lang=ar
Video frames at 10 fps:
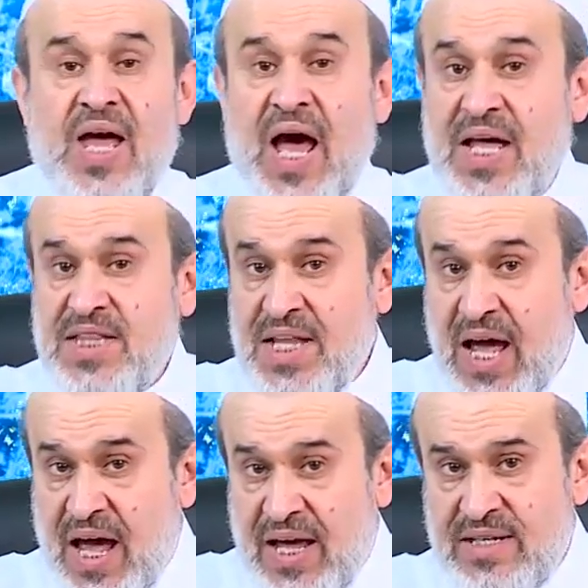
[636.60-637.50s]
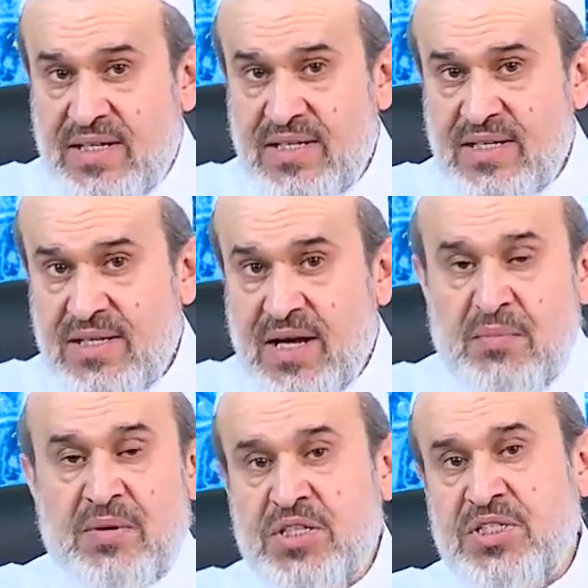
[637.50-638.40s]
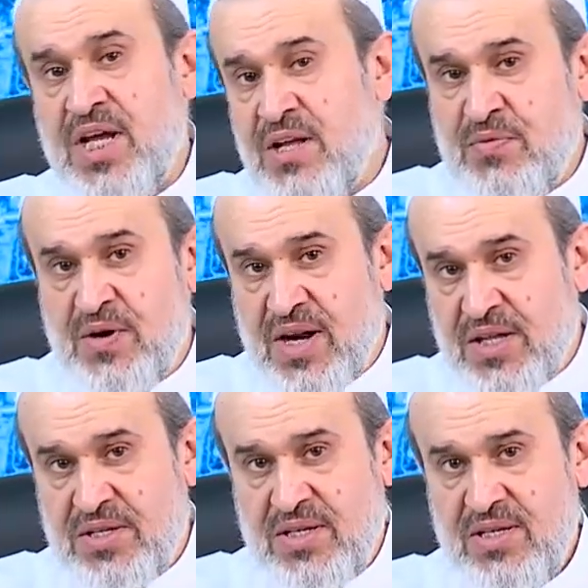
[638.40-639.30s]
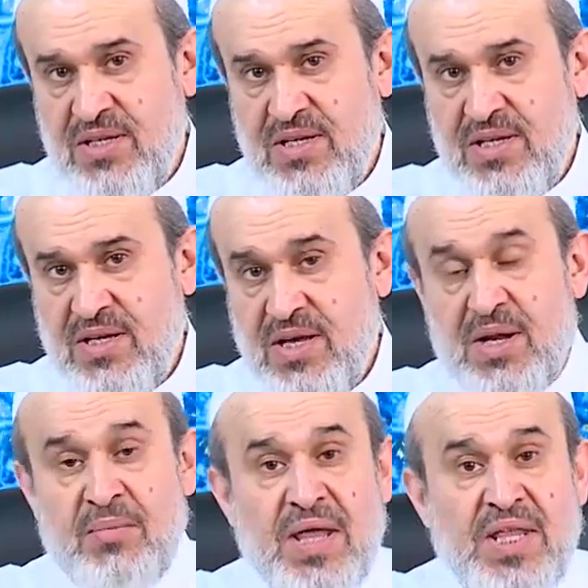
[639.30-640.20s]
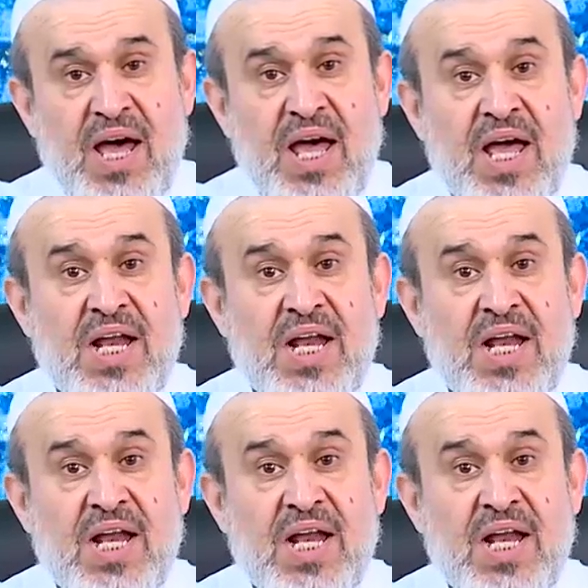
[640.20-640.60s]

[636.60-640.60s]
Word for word: عدنان ابن الشريف الرضي لماذا؟